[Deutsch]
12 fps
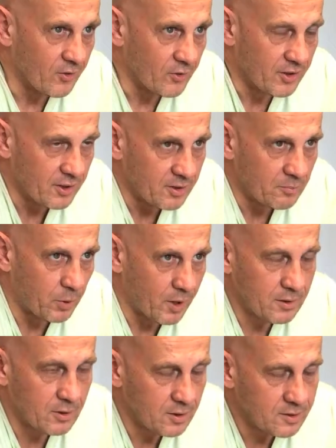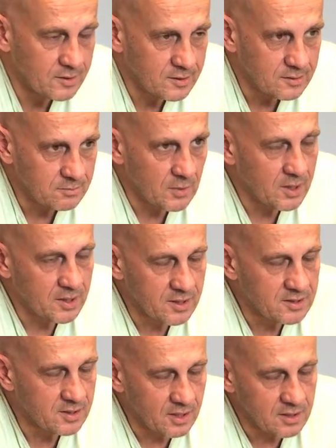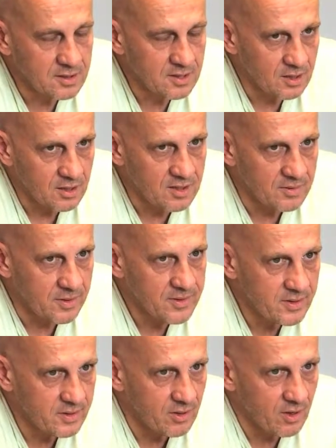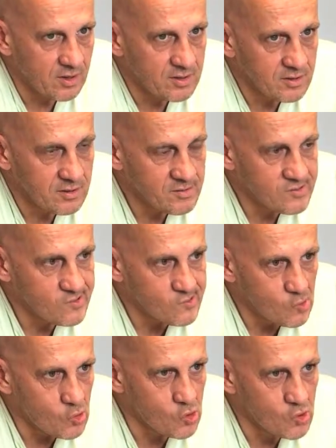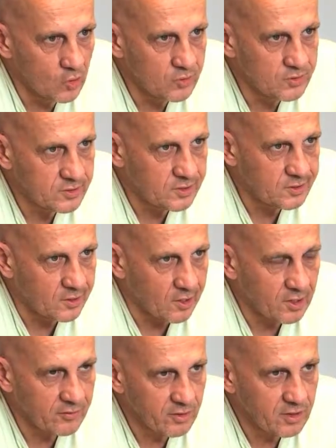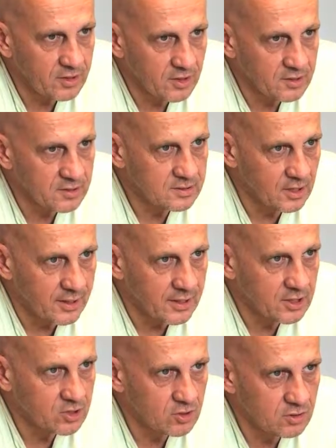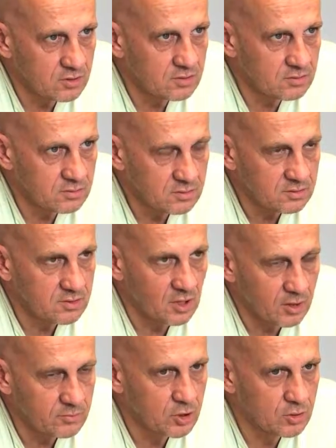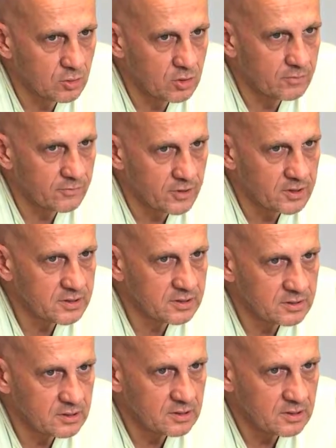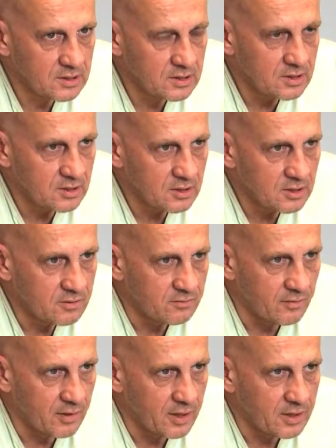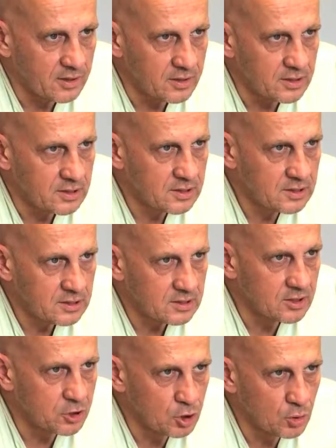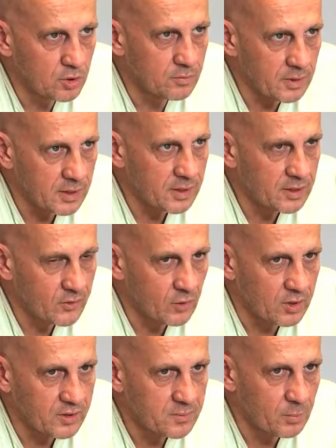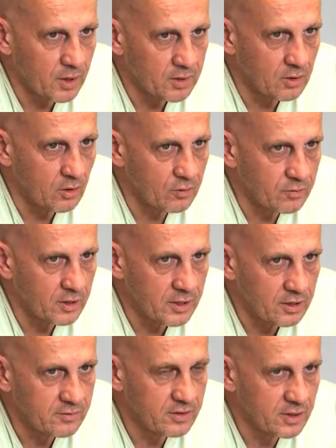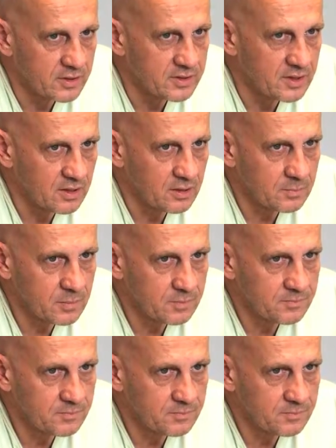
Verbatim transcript: Also den Plattenladen, den mache ich jetzt seit ca. 20 Jahren und äh, angefangen hat das eigentlich schon nach dem Studium fast, weil ich das Studium eigentlich so als Plattenaufleger finanziert habe.